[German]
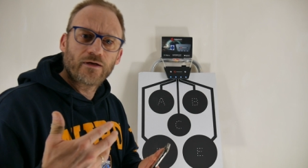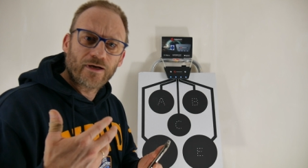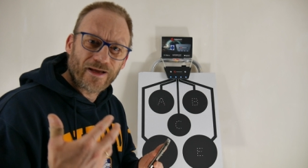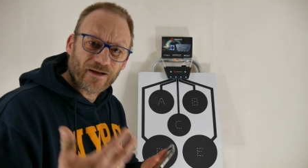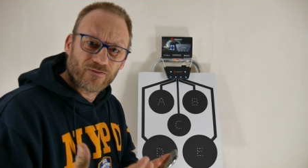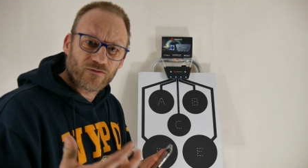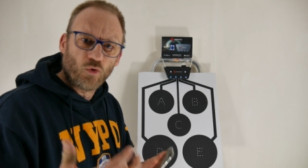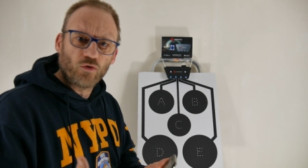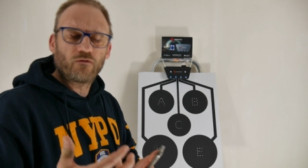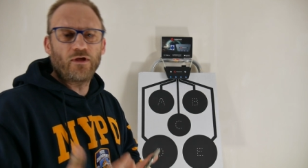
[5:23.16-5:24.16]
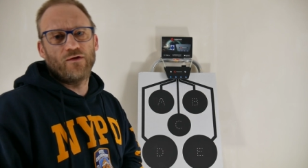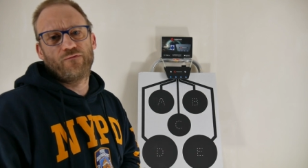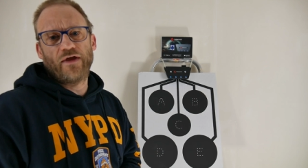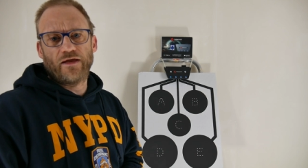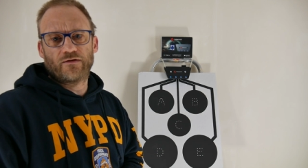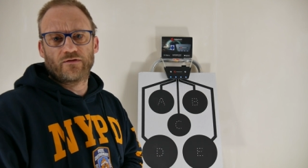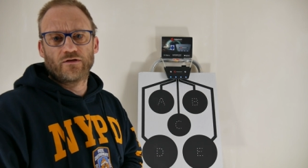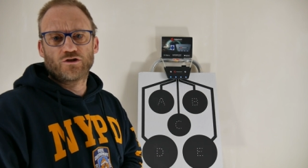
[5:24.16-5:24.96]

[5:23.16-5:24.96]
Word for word: Reaktionseffekt,